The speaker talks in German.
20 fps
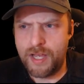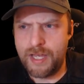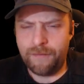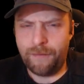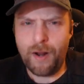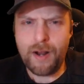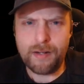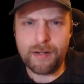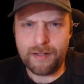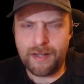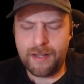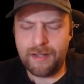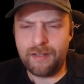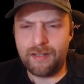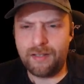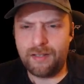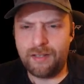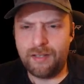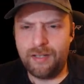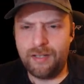
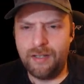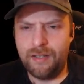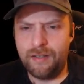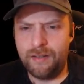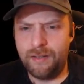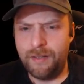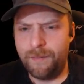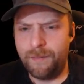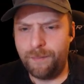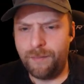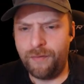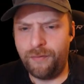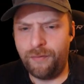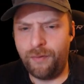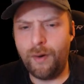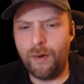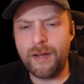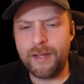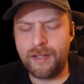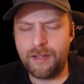folgendes
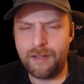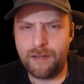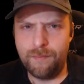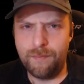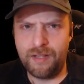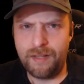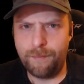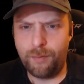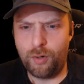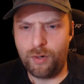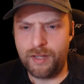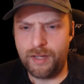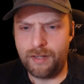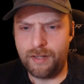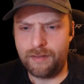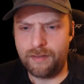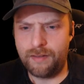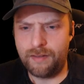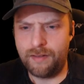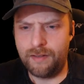bevor ich mit dem
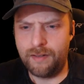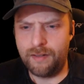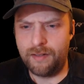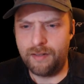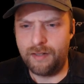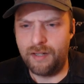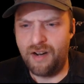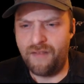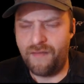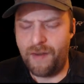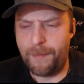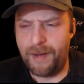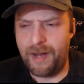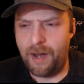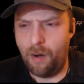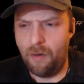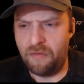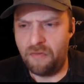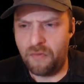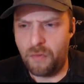Projekt äh, irgendwann mal
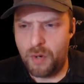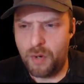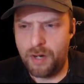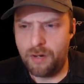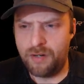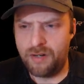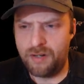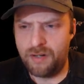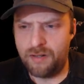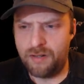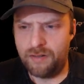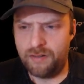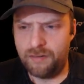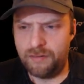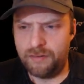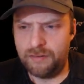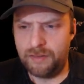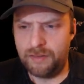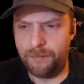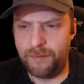aufhöre oder
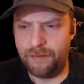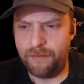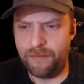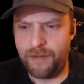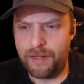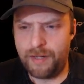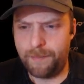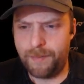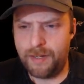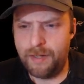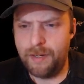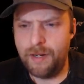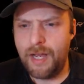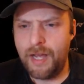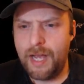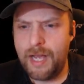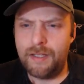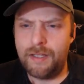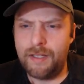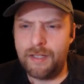damit fertig bin,
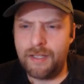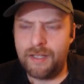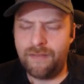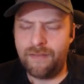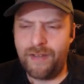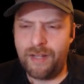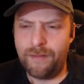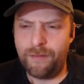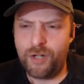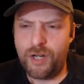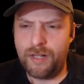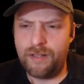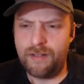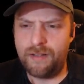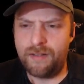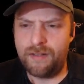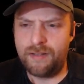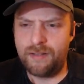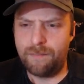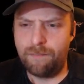ich werde wahrscheinlich
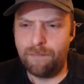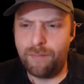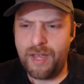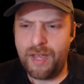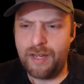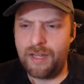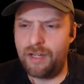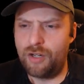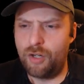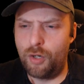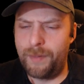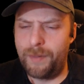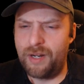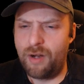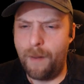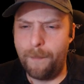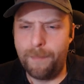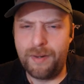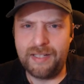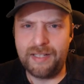das Banking nochmal
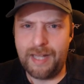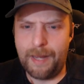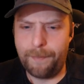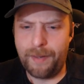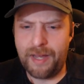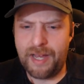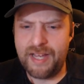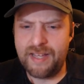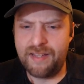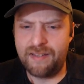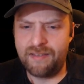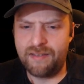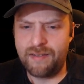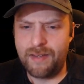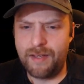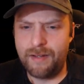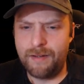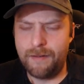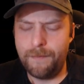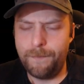komplett
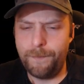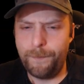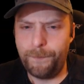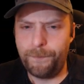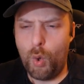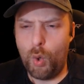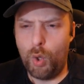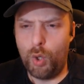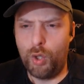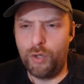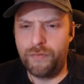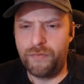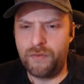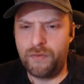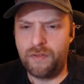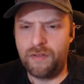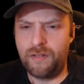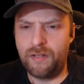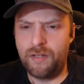abreißen und